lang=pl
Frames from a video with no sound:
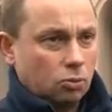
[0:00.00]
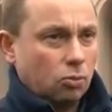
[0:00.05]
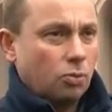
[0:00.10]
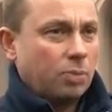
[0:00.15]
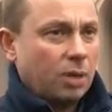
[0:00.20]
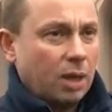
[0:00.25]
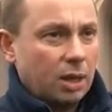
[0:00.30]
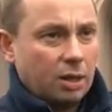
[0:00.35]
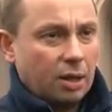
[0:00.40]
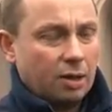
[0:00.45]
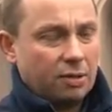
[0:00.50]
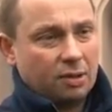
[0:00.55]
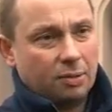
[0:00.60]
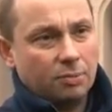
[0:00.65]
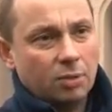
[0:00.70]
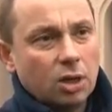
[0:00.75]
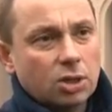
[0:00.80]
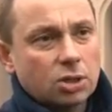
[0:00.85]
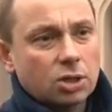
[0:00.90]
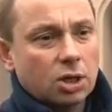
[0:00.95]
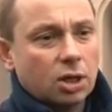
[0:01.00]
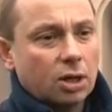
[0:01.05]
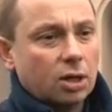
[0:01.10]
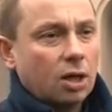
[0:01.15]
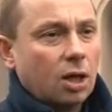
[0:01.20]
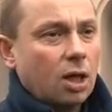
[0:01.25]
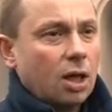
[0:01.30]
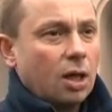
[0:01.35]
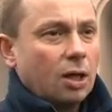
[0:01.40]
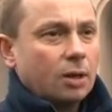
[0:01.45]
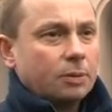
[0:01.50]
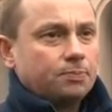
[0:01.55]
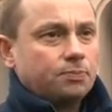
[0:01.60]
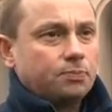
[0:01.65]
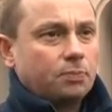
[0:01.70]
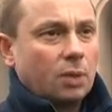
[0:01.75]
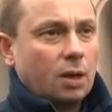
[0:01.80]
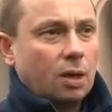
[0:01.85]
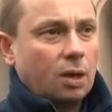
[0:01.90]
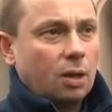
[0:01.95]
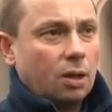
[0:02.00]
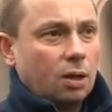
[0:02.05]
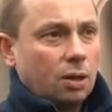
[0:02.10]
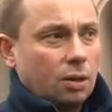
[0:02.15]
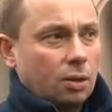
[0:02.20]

tłumienia zamieszek, mm, e,